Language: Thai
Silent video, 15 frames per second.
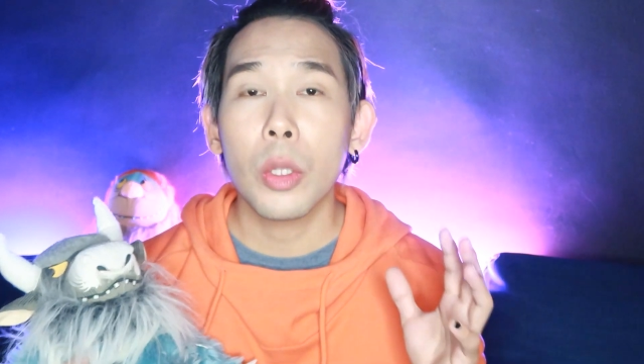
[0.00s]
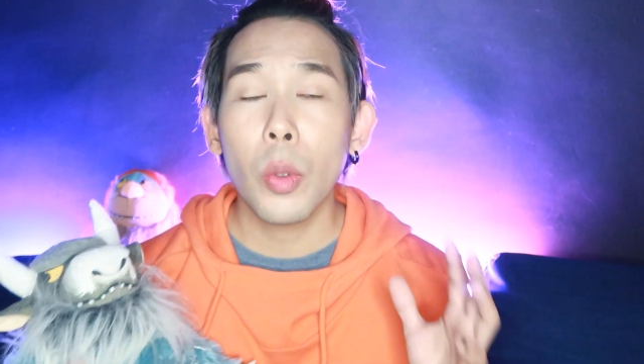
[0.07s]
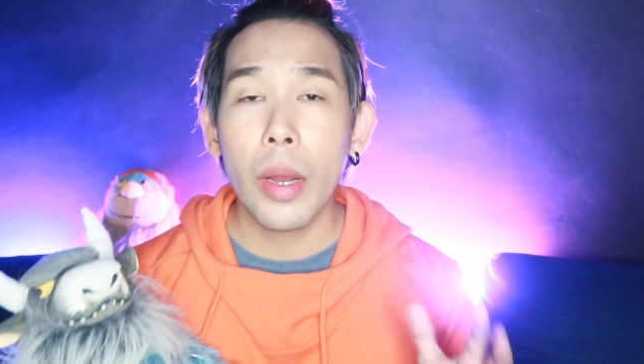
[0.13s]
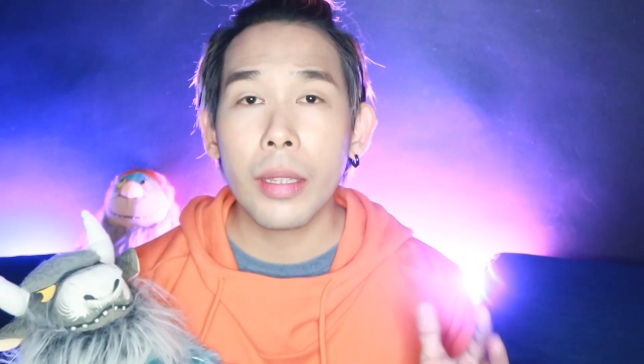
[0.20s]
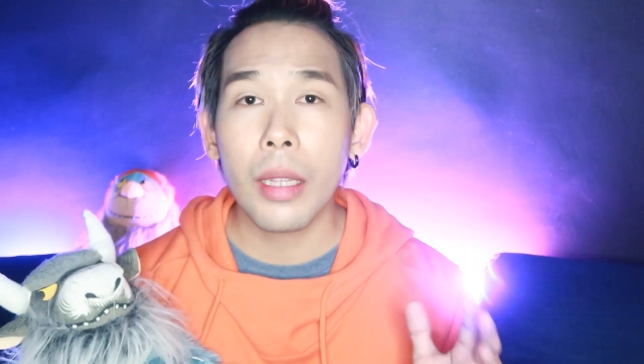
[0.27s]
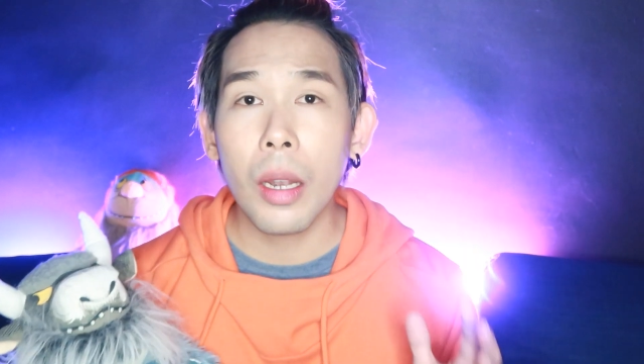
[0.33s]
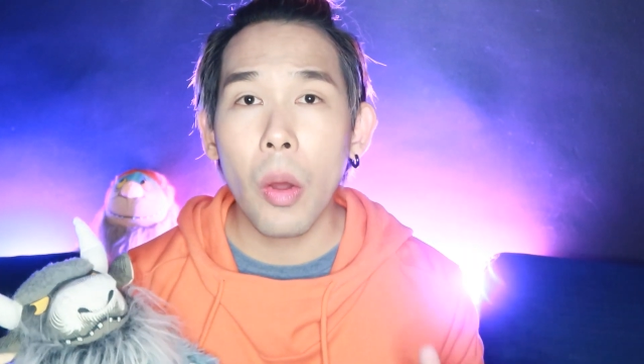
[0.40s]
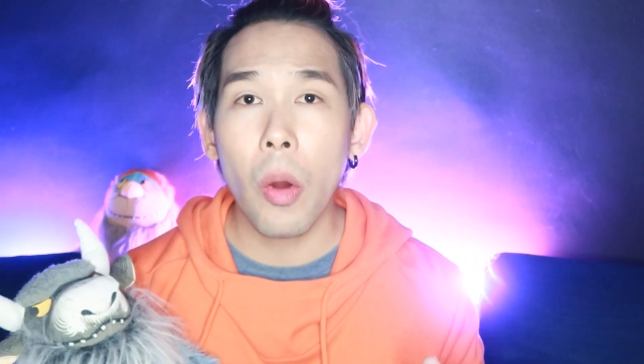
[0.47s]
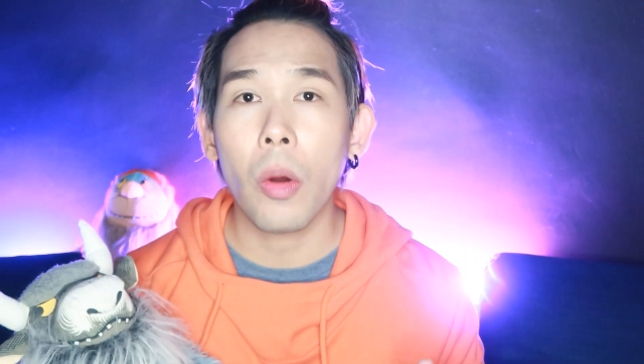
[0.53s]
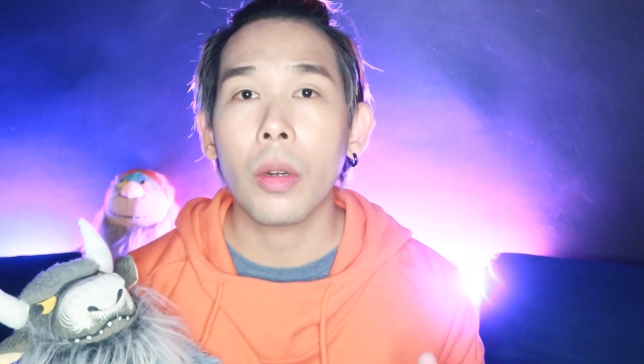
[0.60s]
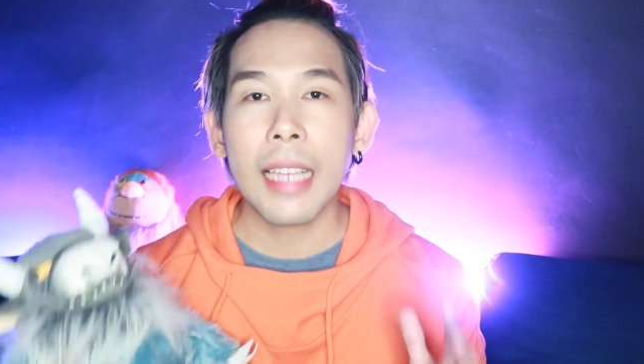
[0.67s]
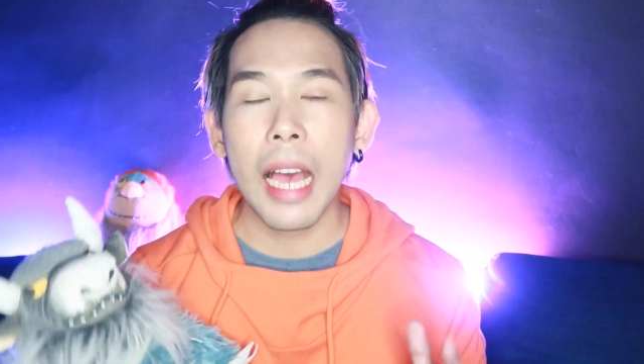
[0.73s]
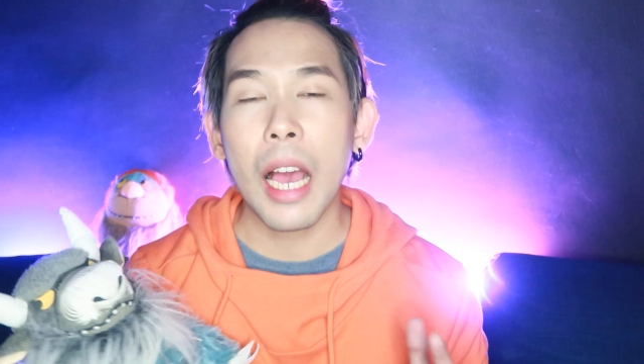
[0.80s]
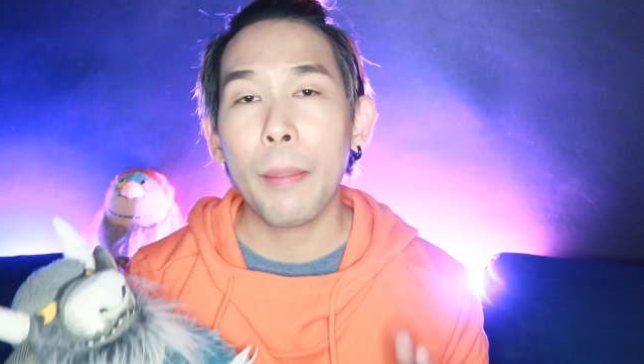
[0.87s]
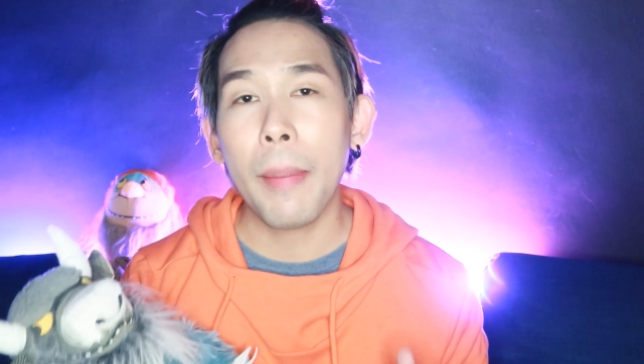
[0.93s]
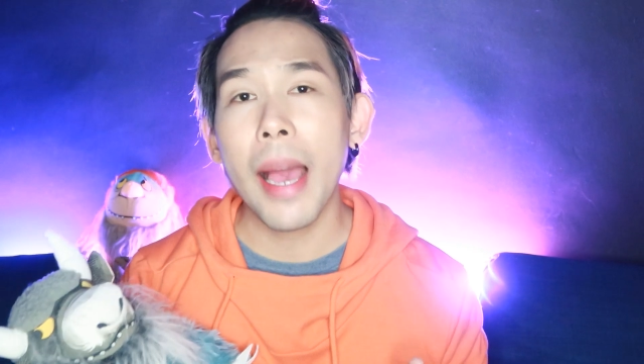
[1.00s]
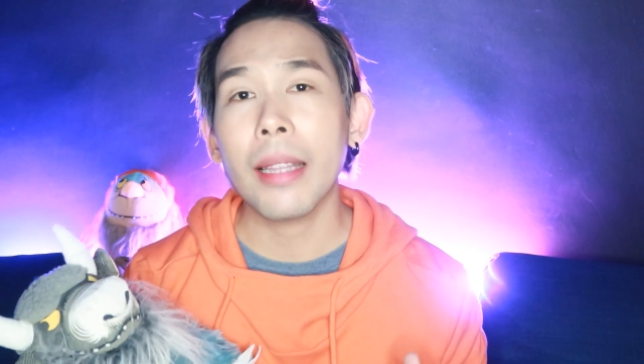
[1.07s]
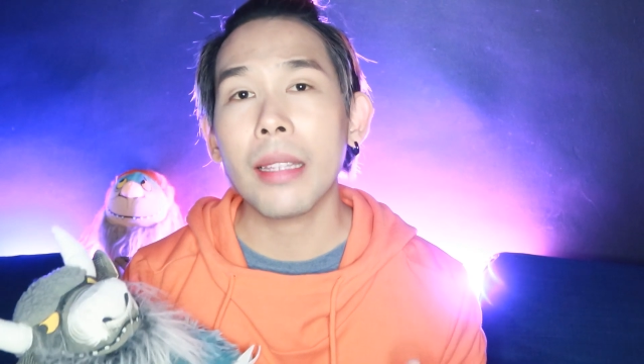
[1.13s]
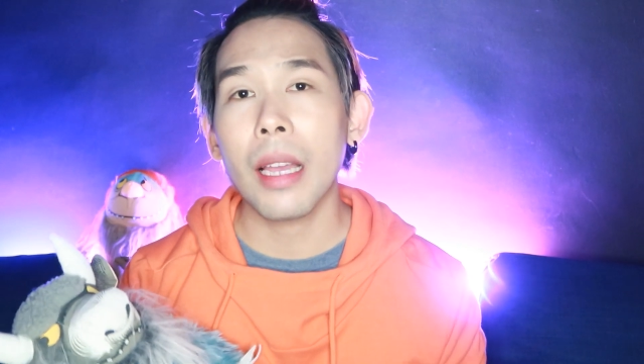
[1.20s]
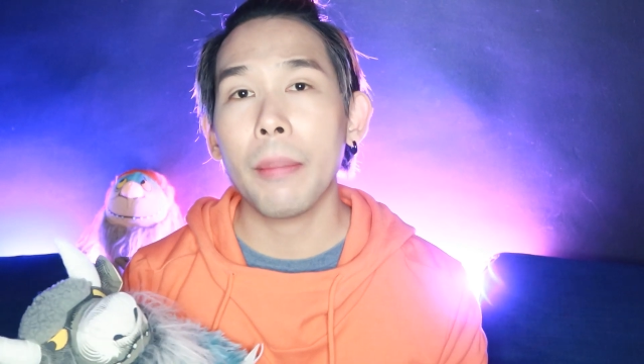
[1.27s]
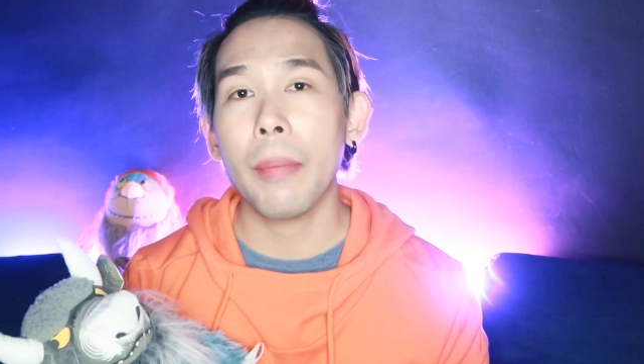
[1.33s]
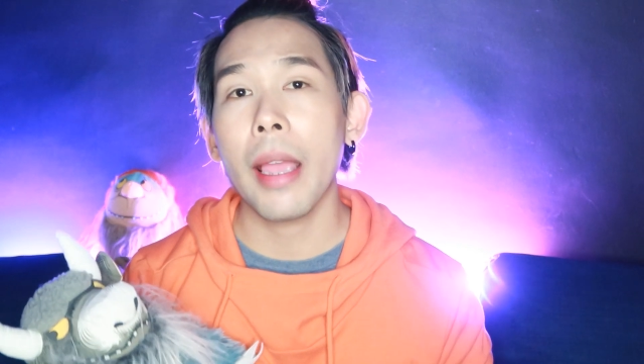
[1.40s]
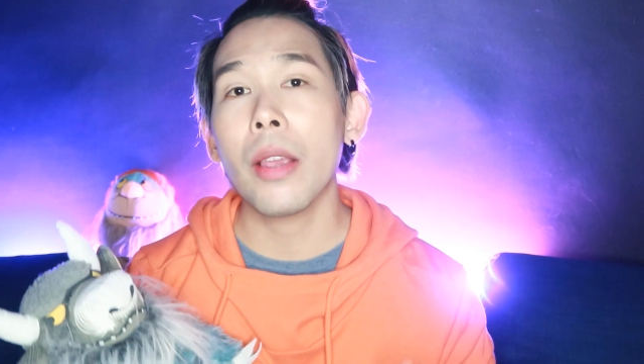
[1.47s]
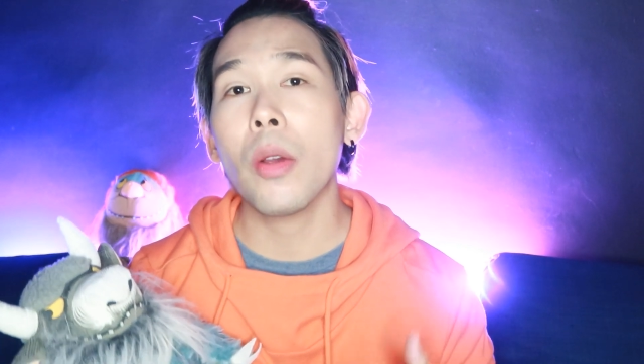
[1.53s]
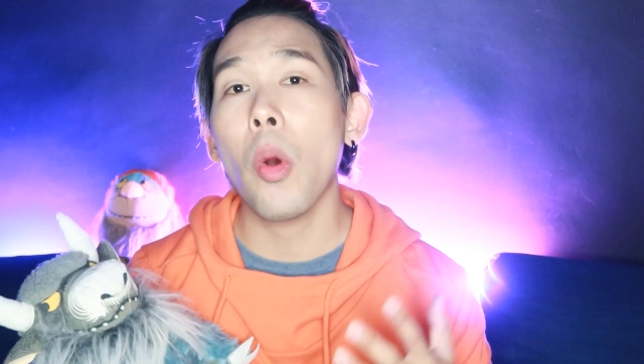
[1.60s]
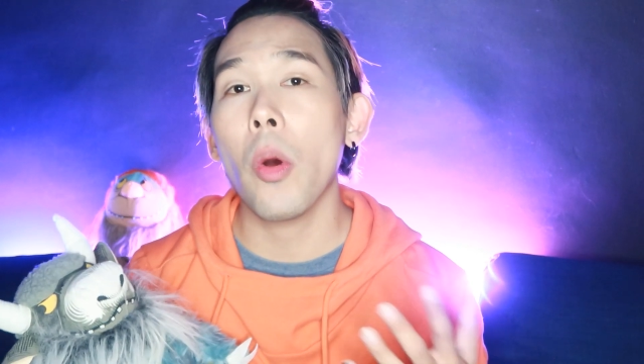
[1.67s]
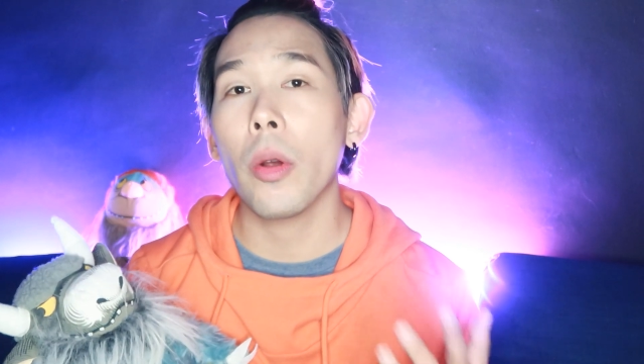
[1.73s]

ตัวตลกสามารถทำให้